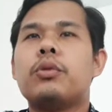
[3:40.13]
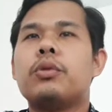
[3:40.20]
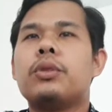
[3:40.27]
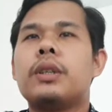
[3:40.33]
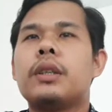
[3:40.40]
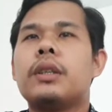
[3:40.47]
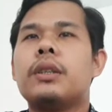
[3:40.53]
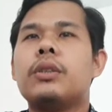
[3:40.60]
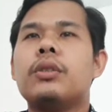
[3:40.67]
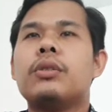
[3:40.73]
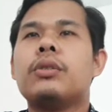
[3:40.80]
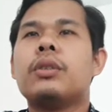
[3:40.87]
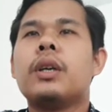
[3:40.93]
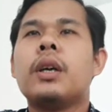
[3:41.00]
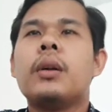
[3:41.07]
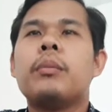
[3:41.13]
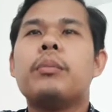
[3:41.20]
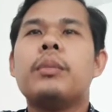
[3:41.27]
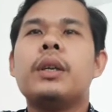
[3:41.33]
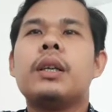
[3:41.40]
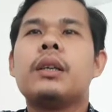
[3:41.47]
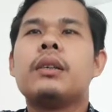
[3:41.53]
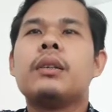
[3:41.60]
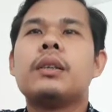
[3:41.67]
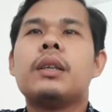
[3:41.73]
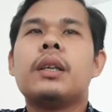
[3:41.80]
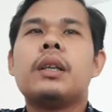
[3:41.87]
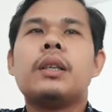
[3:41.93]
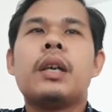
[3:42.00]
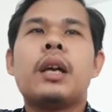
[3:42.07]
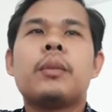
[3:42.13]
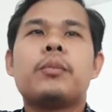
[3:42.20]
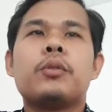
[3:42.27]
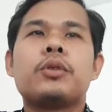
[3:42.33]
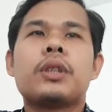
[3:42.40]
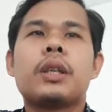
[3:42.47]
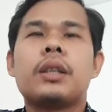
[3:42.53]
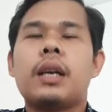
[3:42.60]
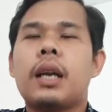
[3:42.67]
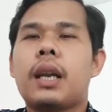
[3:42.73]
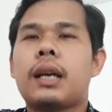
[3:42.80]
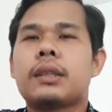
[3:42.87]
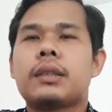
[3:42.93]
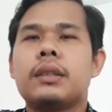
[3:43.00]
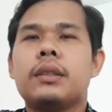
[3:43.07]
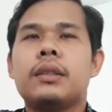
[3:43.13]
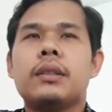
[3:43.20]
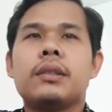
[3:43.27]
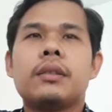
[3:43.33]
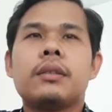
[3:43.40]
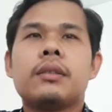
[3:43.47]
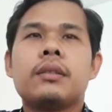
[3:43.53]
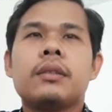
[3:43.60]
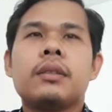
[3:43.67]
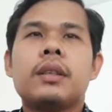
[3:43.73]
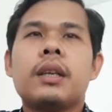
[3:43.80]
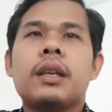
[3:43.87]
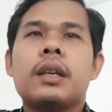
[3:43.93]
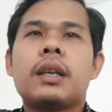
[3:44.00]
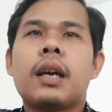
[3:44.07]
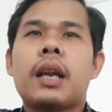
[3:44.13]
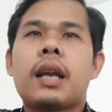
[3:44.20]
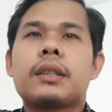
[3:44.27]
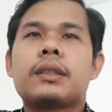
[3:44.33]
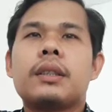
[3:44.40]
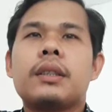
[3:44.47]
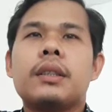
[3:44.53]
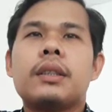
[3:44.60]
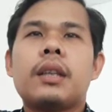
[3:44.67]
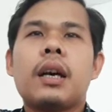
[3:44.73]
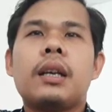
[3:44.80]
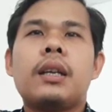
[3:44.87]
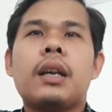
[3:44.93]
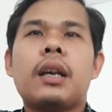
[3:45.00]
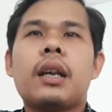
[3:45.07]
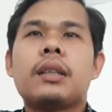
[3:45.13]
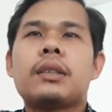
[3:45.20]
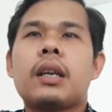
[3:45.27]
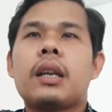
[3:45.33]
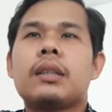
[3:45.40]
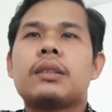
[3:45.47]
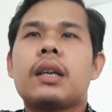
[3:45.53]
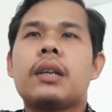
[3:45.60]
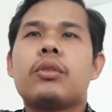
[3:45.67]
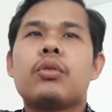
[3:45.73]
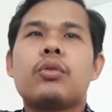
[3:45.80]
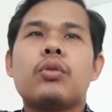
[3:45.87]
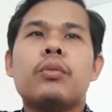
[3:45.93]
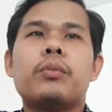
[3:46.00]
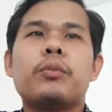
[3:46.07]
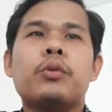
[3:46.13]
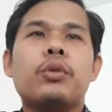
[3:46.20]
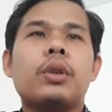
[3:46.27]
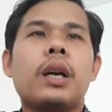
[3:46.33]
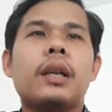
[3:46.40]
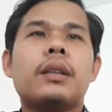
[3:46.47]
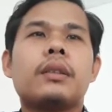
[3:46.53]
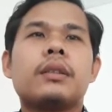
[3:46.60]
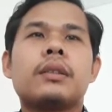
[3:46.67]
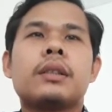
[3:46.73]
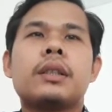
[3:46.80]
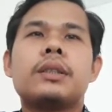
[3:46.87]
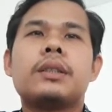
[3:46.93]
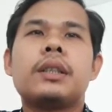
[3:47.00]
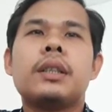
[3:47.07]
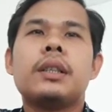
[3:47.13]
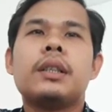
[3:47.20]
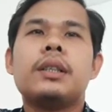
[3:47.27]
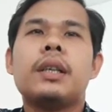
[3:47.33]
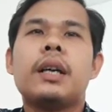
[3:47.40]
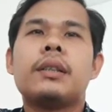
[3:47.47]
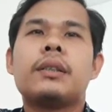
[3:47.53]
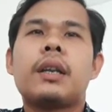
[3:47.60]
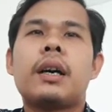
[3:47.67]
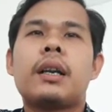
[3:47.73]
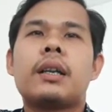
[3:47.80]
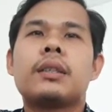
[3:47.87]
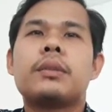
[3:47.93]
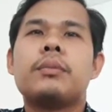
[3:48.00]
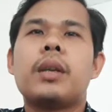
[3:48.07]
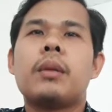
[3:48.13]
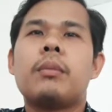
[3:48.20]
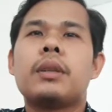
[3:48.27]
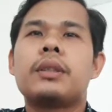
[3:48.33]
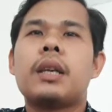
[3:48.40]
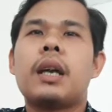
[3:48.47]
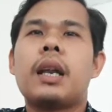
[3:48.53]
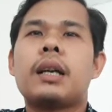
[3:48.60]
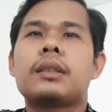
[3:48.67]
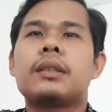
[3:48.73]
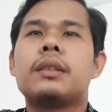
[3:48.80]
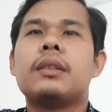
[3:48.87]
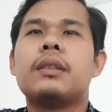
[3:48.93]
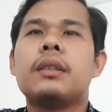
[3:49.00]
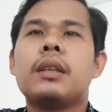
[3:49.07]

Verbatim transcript: triliun mil dari pusat galaksi. Galaksi kita adalah salah satu kumpulan kecil di antara 19 galaksi